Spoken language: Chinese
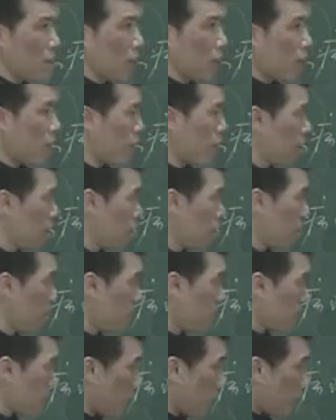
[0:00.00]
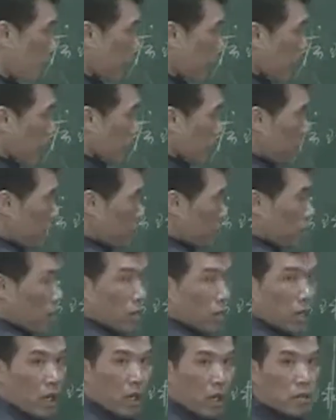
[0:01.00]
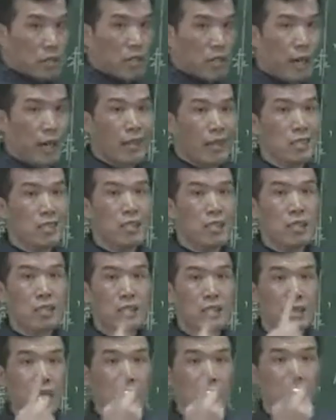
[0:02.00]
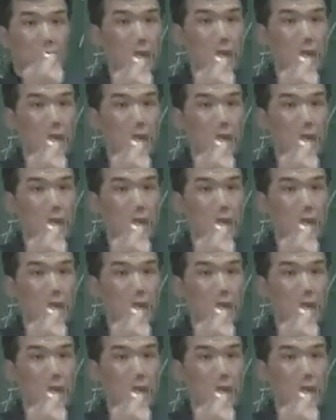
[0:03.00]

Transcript: 胆汁没跑到小肠，胆汁上